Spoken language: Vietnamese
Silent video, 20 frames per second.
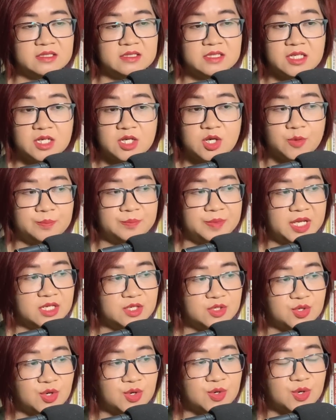thì không biết
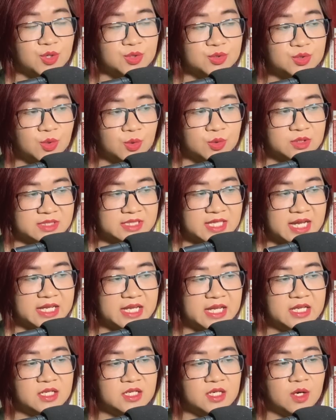nó có tồn tại
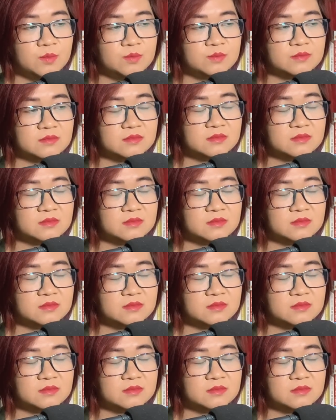hay không.